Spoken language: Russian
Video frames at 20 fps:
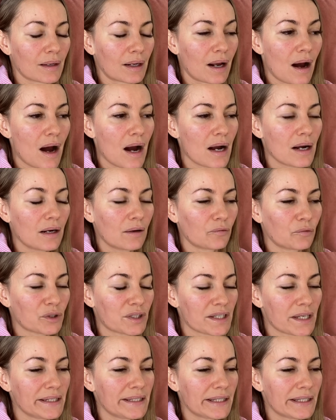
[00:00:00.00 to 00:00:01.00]
как,
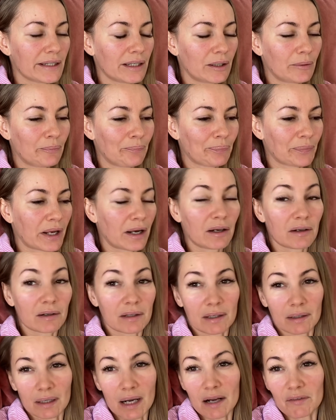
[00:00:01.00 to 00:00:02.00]
вот знаете,
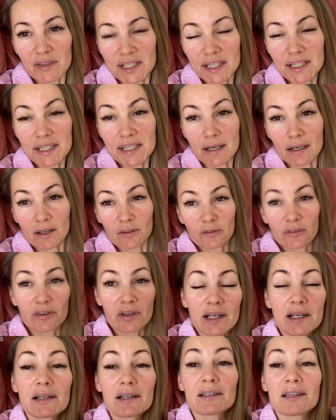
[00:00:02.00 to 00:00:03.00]
как, как вести себя в
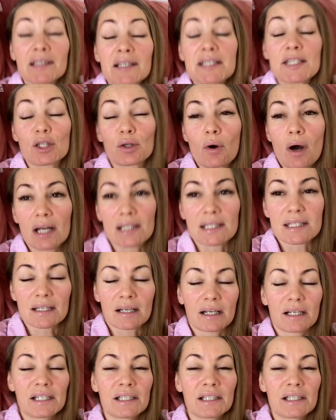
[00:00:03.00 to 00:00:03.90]
конфликтных ситуациях.